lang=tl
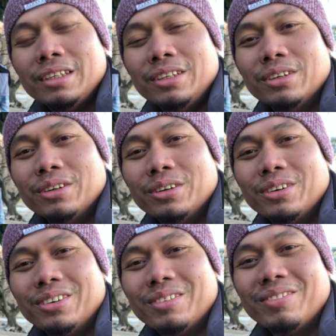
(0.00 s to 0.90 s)

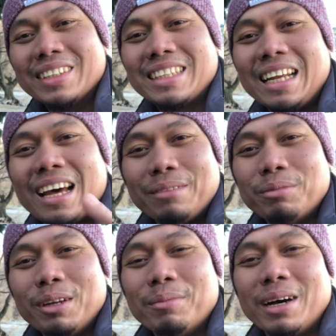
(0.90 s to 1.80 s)
yung basta lahat
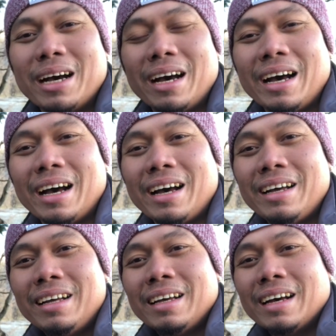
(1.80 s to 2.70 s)
po ng mga
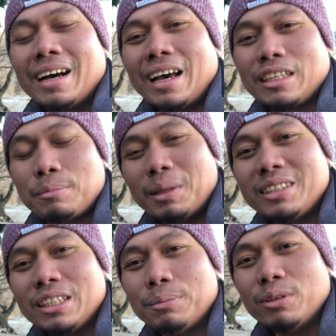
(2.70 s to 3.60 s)
uh,
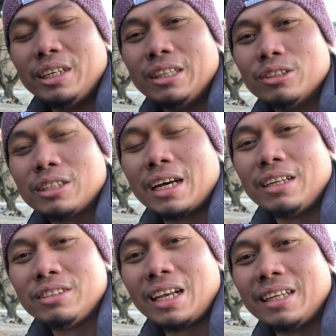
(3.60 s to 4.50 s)
expenses po dito sa
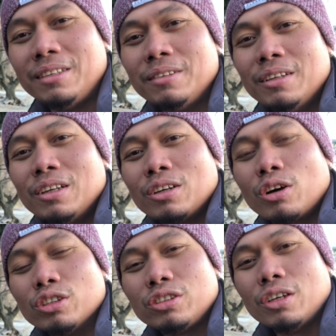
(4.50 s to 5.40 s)
New Zealand.
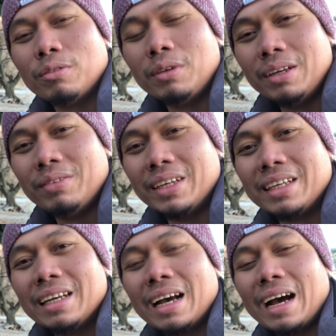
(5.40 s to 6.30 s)
Cost of
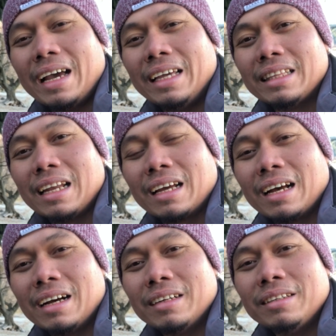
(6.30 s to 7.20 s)
living ay
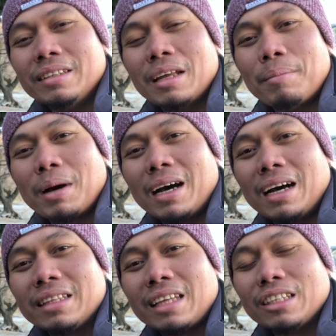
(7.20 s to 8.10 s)
talagang
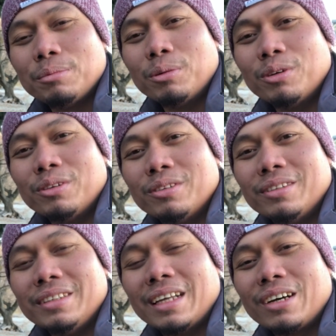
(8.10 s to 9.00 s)
napakataas po
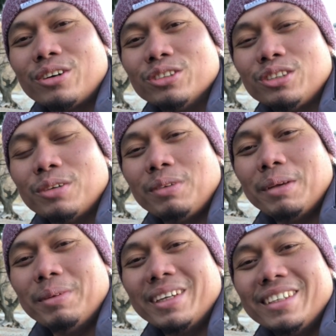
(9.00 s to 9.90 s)
ng cost of
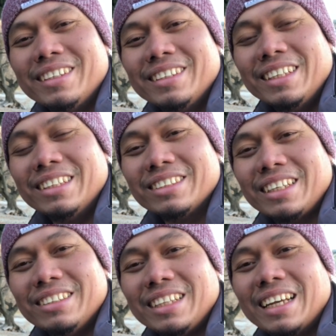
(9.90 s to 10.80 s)
living dito sa
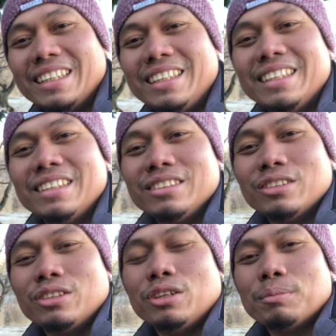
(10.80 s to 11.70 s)
New Zealand.
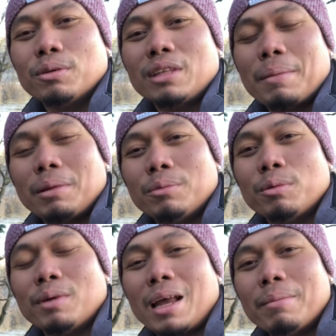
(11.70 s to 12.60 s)
So yun po dapat niyo
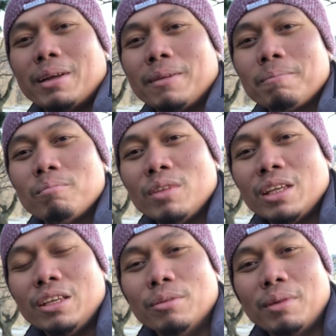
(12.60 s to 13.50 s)
pong malaman
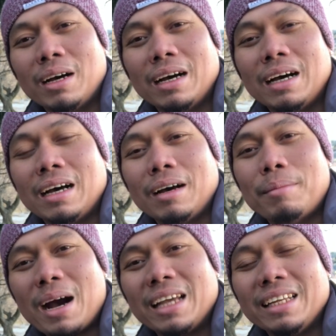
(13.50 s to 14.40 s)
yung mga
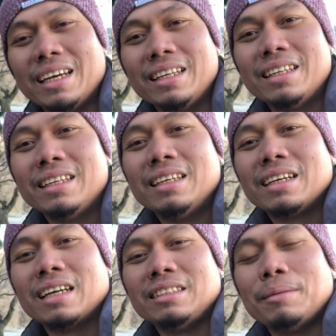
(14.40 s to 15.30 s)
bagay na yan
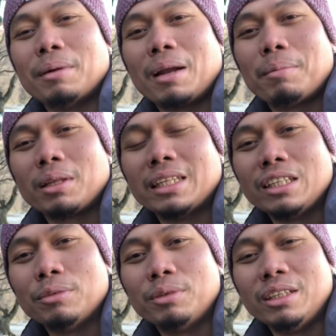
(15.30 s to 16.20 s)
kasi para
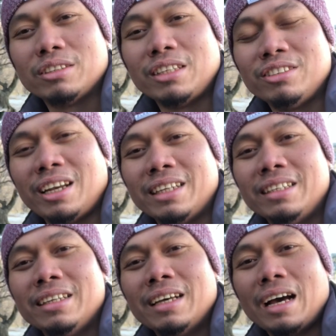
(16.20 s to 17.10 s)
pagdating niyo po dito sa New Zealand
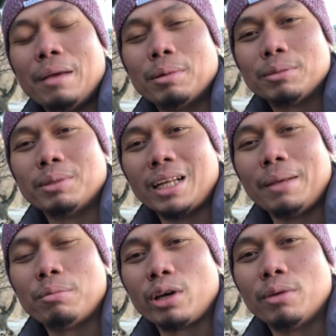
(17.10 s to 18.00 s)
ay mas madali
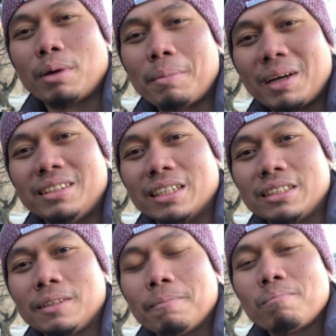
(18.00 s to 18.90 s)
po kayong
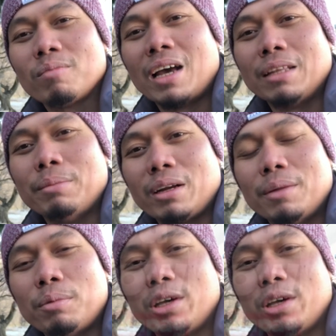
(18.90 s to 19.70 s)
makapag-adjust at meron na po